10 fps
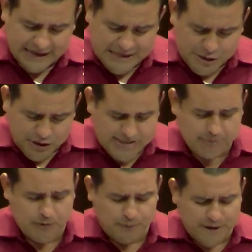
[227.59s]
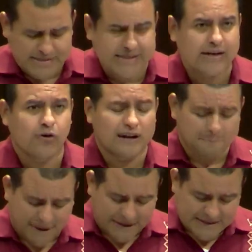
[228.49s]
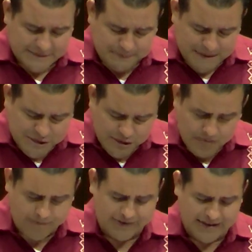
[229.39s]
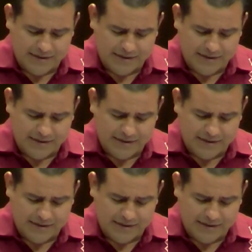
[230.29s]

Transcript: analizó esta propuesta con la participación